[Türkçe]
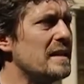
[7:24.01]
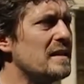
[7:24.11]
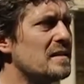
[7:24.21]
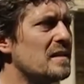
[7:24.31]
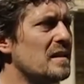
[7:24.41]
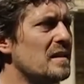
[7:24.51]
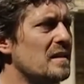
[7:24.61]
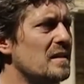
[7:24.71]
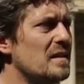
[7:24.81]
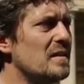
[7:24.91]
insana
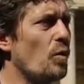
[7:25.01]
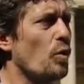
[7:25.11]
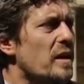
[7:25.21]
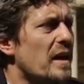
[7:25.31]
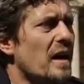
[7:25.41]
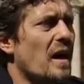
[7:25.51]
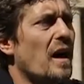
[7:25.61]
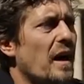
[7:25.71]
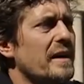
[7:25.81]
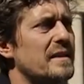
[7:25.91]
e, oraya
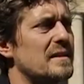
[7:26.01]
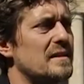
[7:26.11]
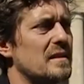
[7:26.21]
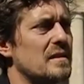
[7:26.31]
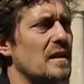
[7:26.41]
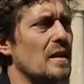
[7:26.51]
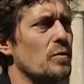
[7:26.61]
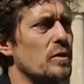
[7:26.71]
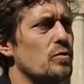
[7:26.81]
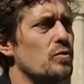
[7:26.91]
ait hissettiren,
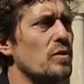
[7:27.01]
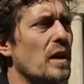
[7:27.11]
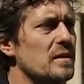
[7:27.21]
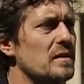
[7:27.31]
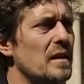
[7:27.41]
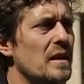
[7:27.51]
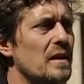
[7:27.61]
böyle dünyanın